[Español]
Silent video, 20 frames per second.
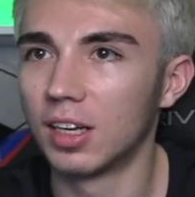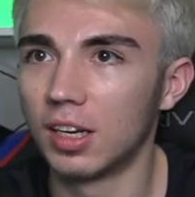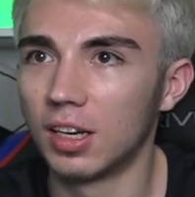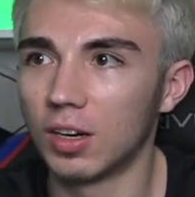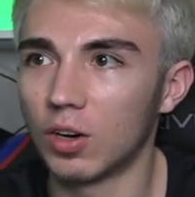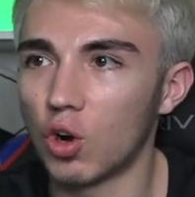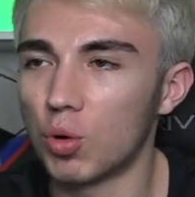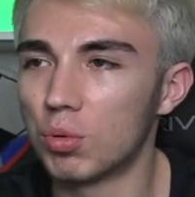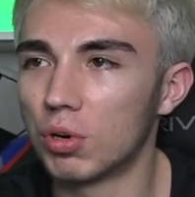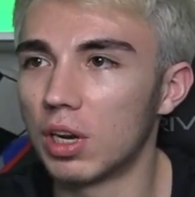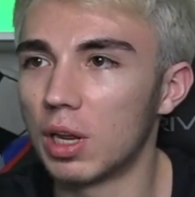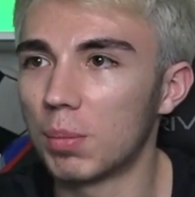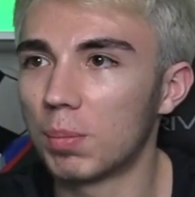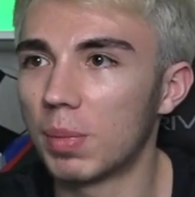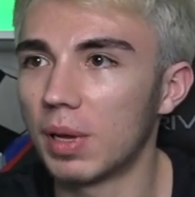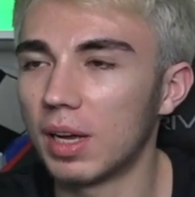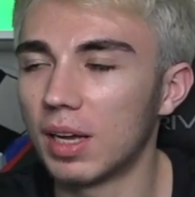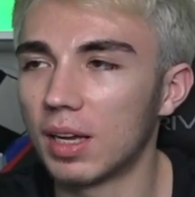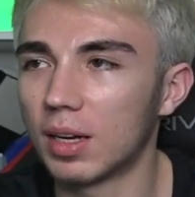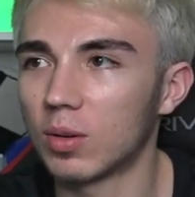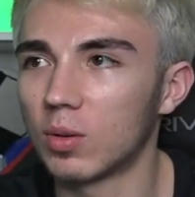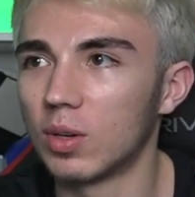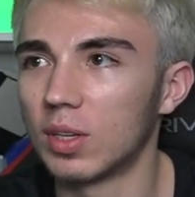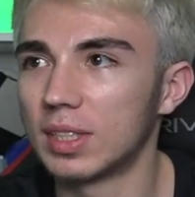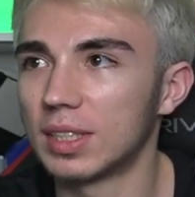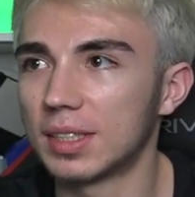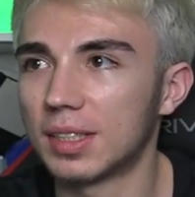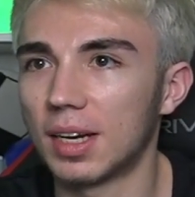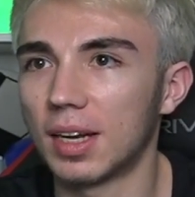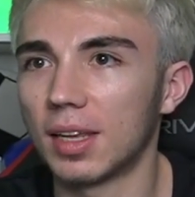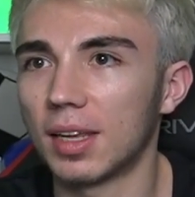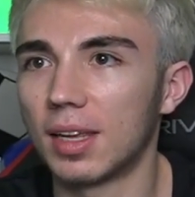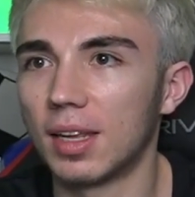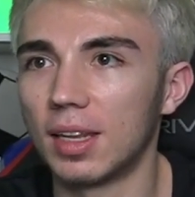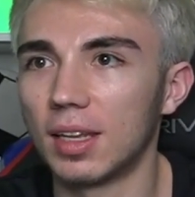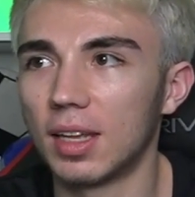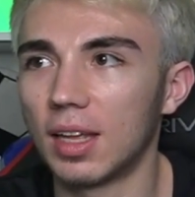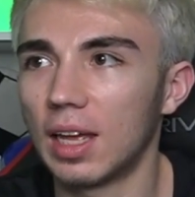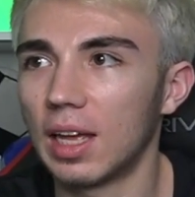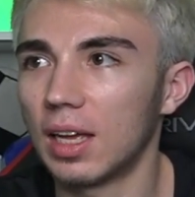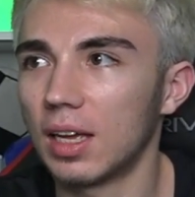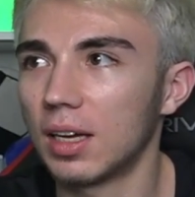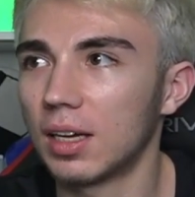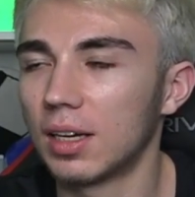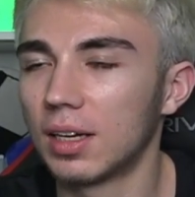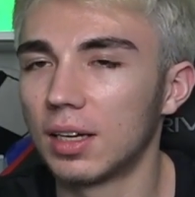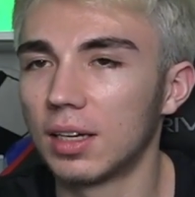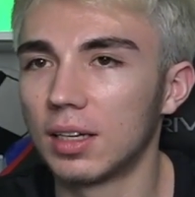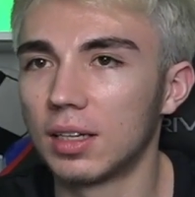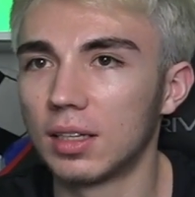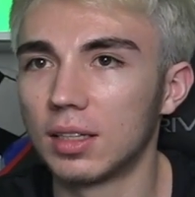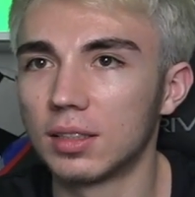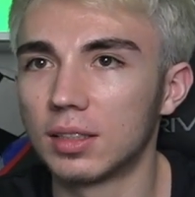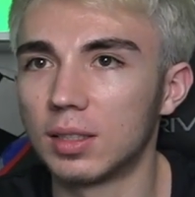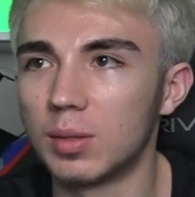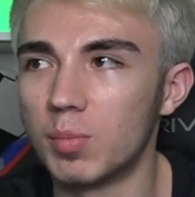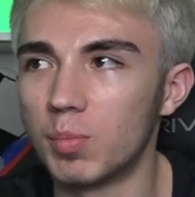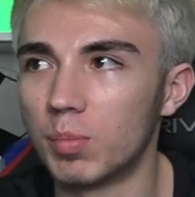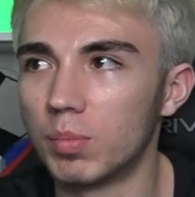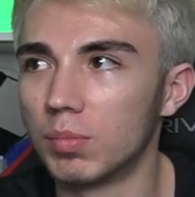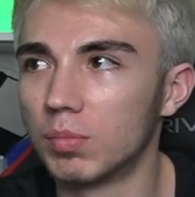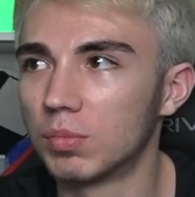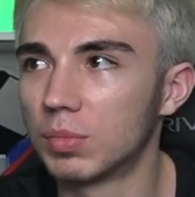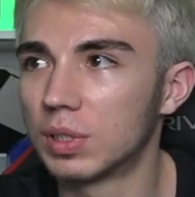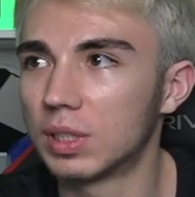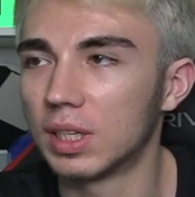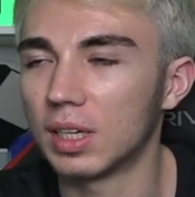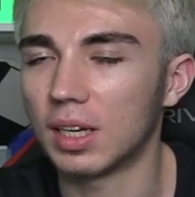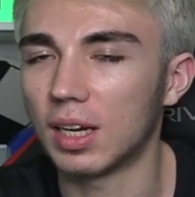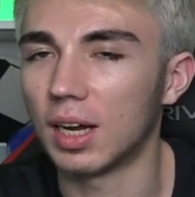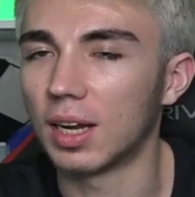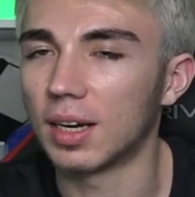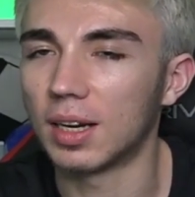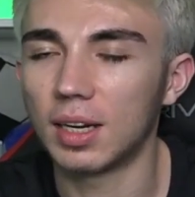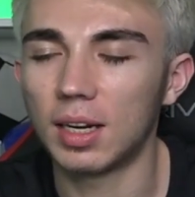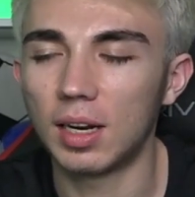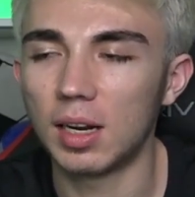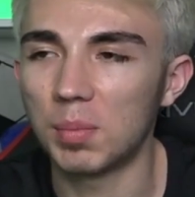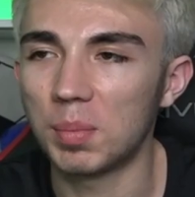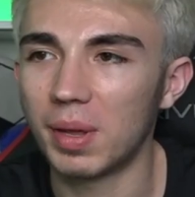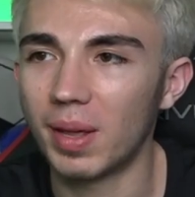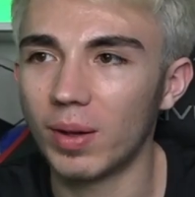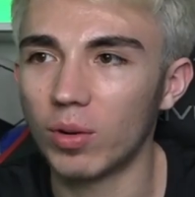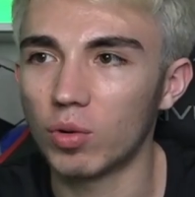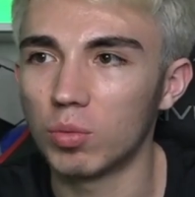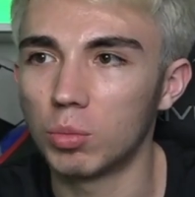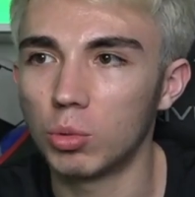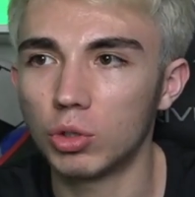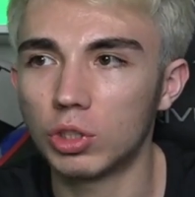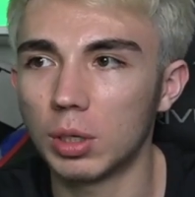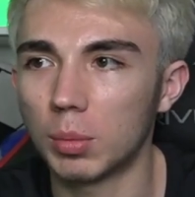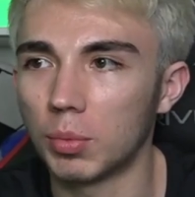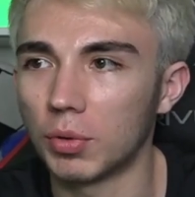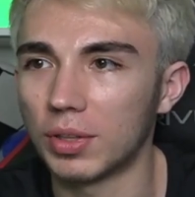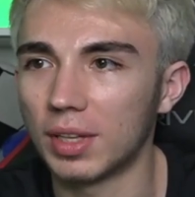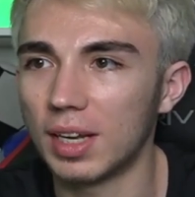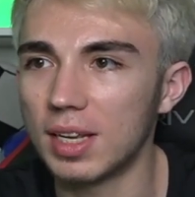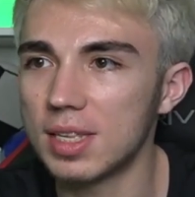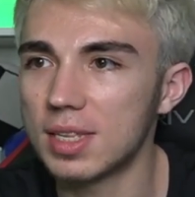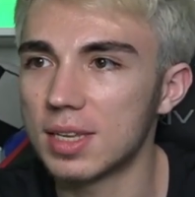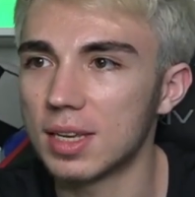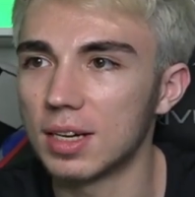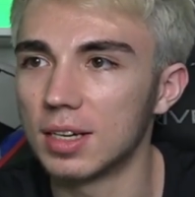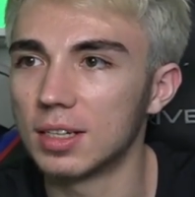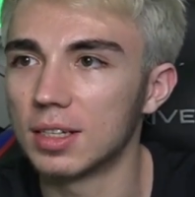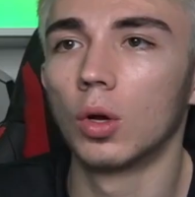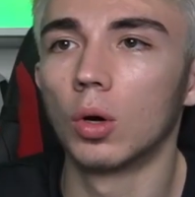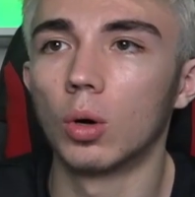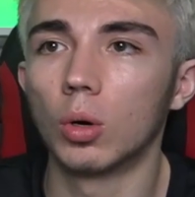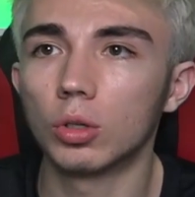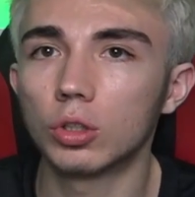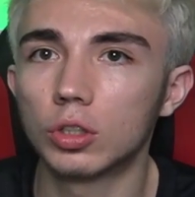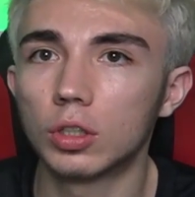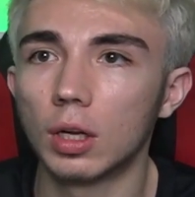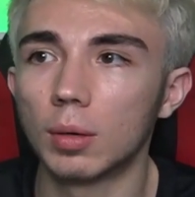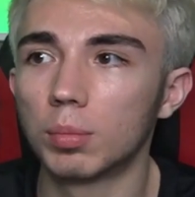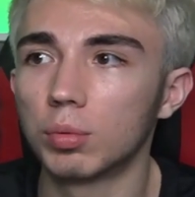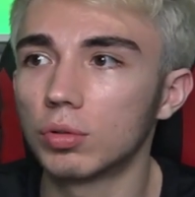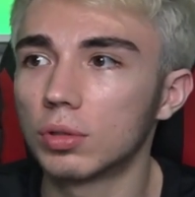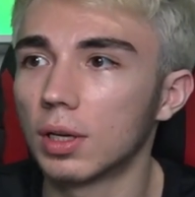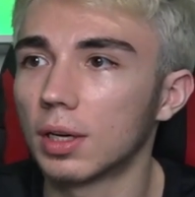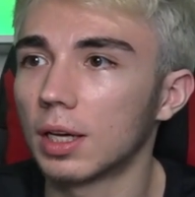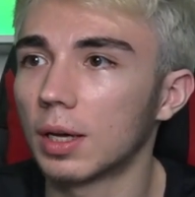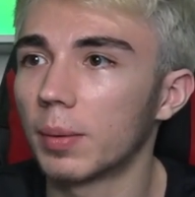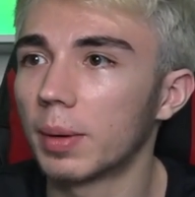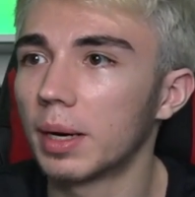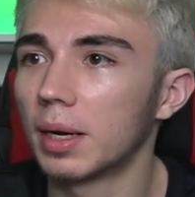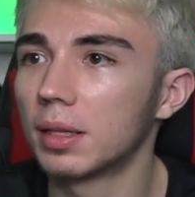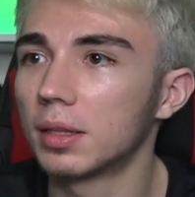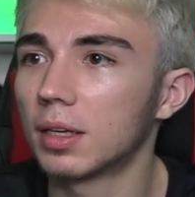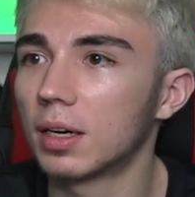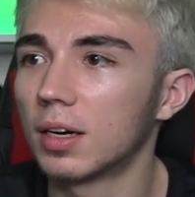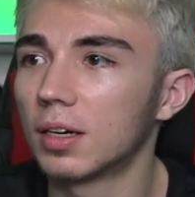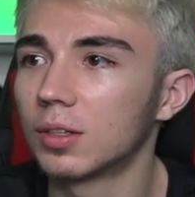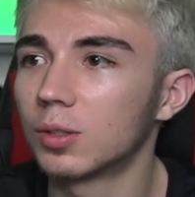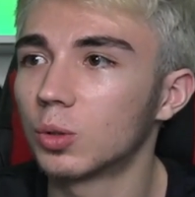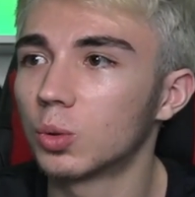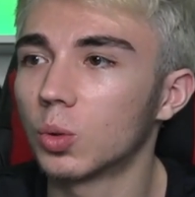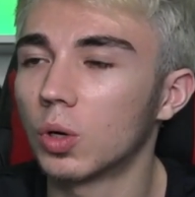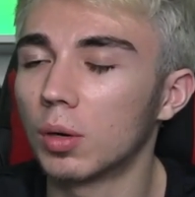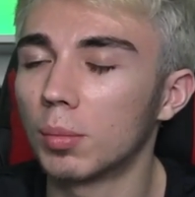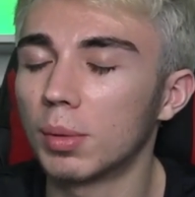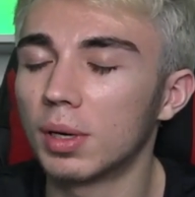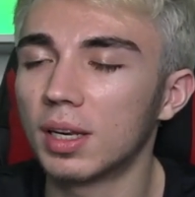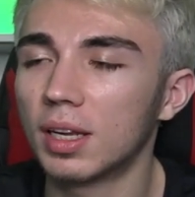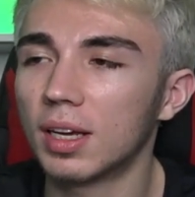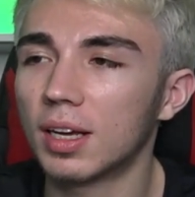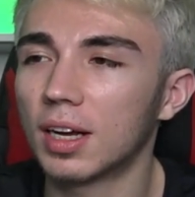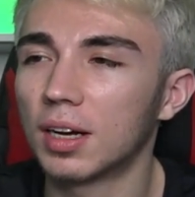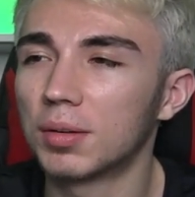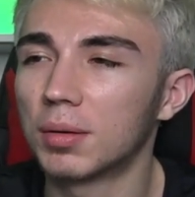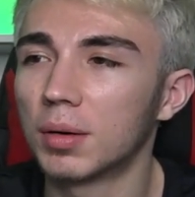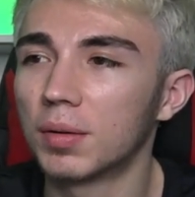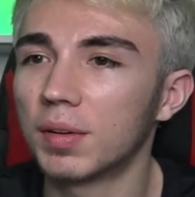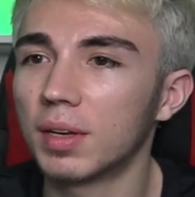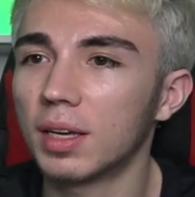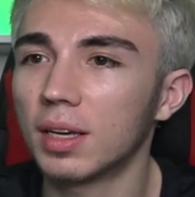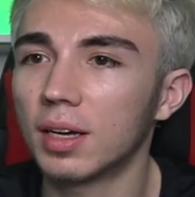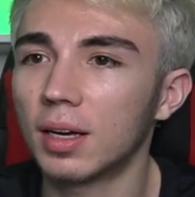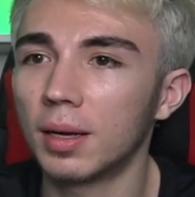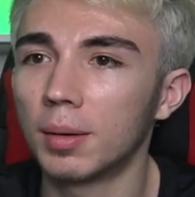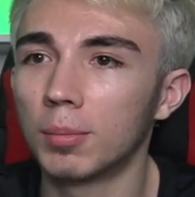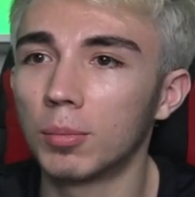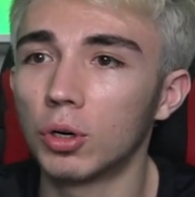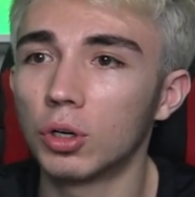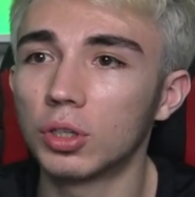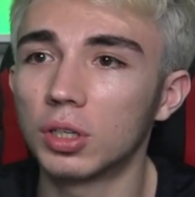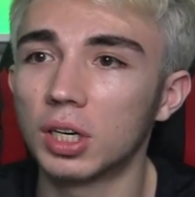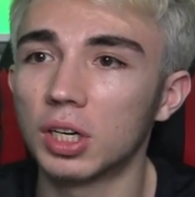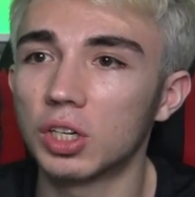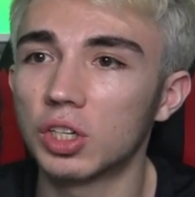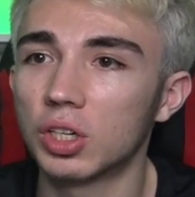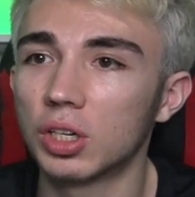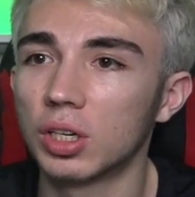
Cómo le pega con esa tranquilidad, sin, carrera, le pega con mucha potencia. Hostia puta, que van a entrar Chuamini, Camavinga y Modric.